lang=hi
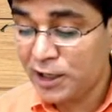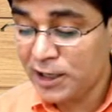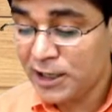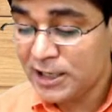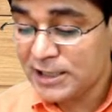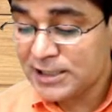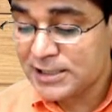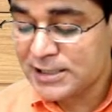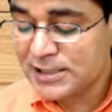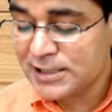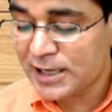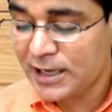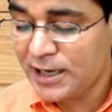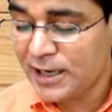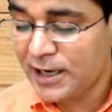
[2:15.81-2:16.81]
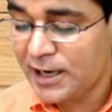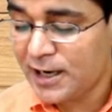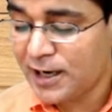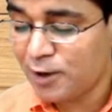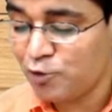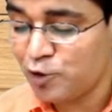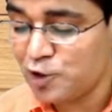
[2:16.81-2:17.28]
है साइन ए
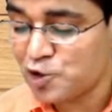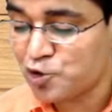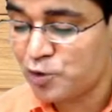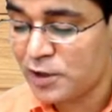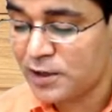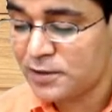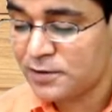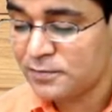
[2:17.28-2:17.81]
का होल स्क्वायर